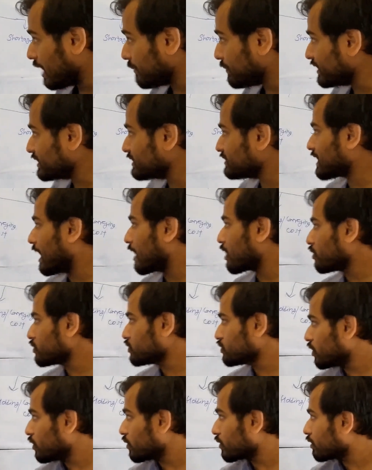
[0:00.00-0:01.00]
अब इन चारों
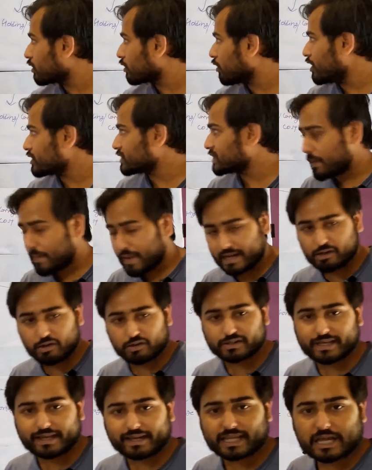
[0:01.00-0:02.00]
जो कॉस्ट हमारी
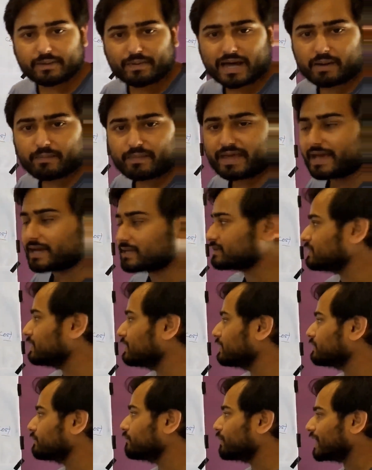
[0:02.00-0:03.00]
होती है इनके बारे में
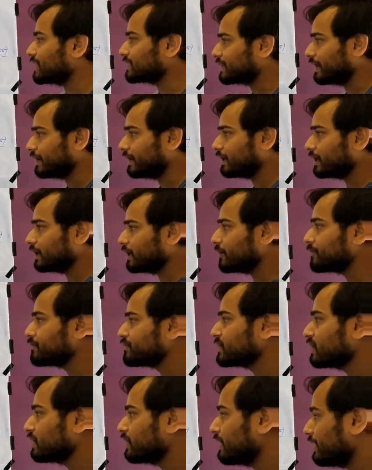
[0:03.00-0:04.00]
एक बात करेंगे
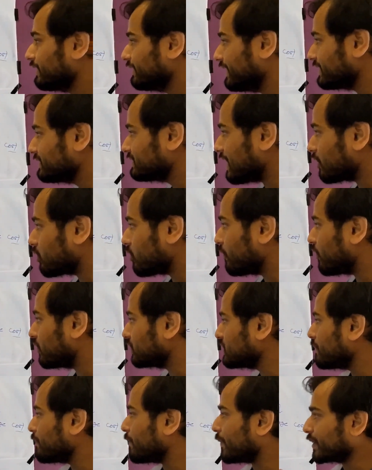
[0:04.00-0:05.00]
ये चारों
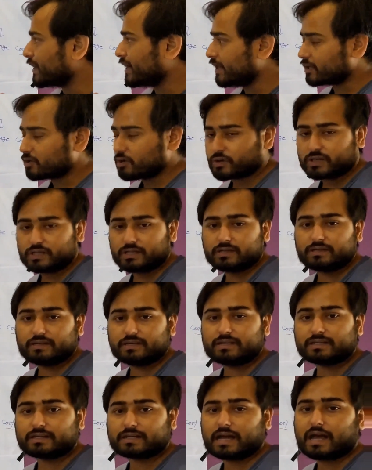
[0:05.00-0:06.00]
बहुत ही इंपॉर्टेंट है क्योंकि
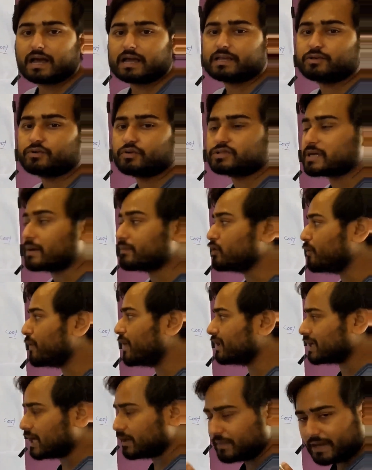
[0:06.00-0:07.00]
इनका यूज हम
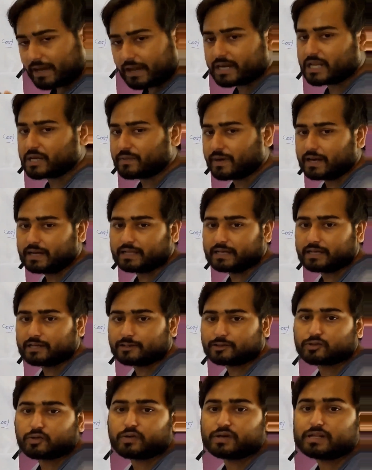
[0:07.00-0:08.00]
न्यूमेरिकल में करने वाले
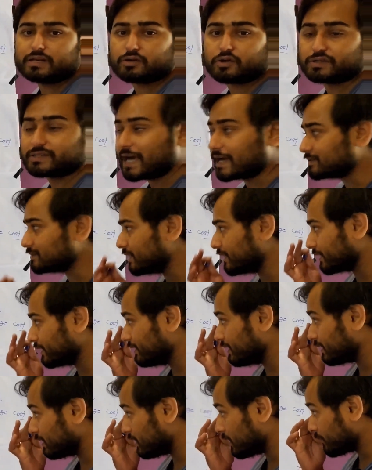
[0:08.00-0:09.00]
हैं तो इनको ध्यान से
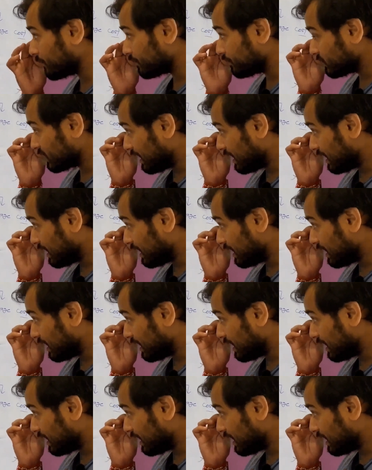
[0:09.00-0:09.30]
देखिएगा